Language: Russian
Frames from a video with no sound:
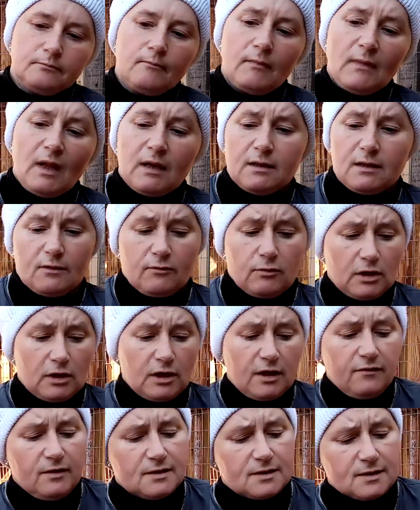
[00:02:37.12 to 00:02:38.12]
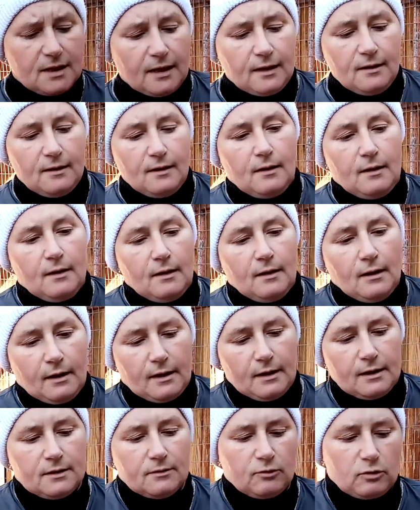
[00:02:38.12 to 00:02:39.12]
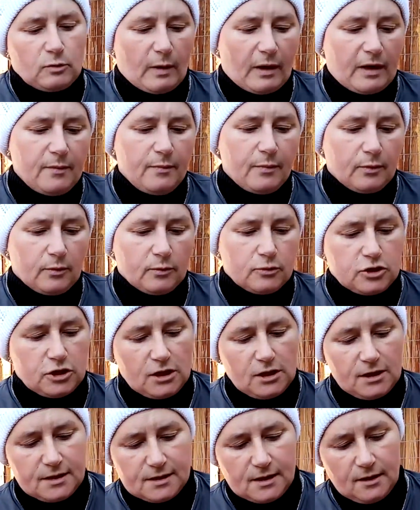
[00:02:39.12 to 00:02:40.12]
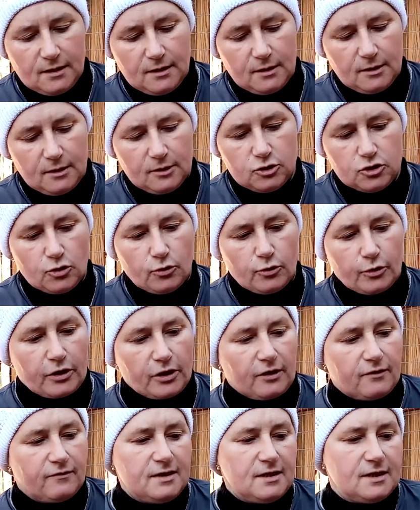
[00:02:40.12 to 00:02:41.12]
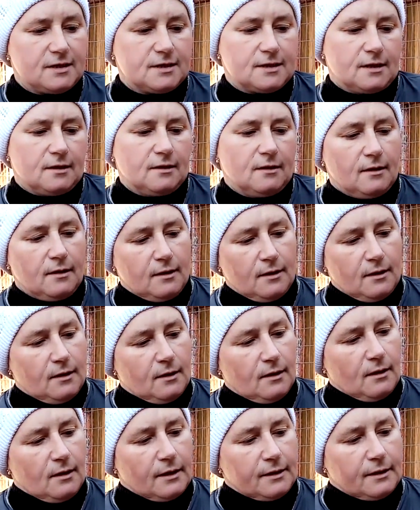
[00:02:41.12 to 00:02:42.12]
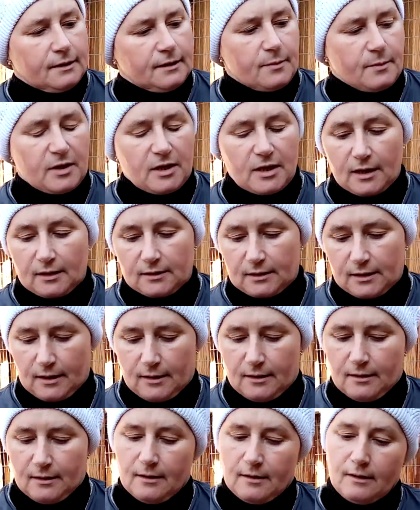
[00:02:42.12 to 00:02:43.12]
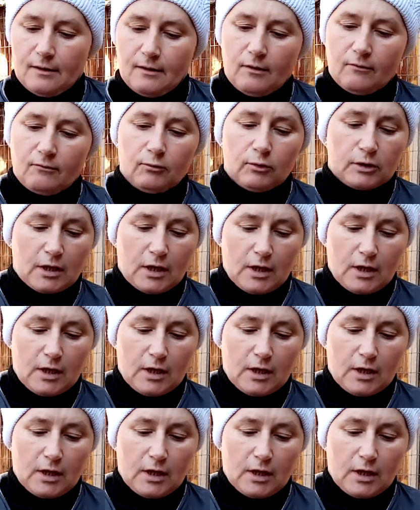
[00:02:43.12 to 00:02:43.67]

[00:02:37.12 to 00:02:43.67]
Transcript: Это вот левинская, а это вот мои получились черные, видите, от доминанта. Вот.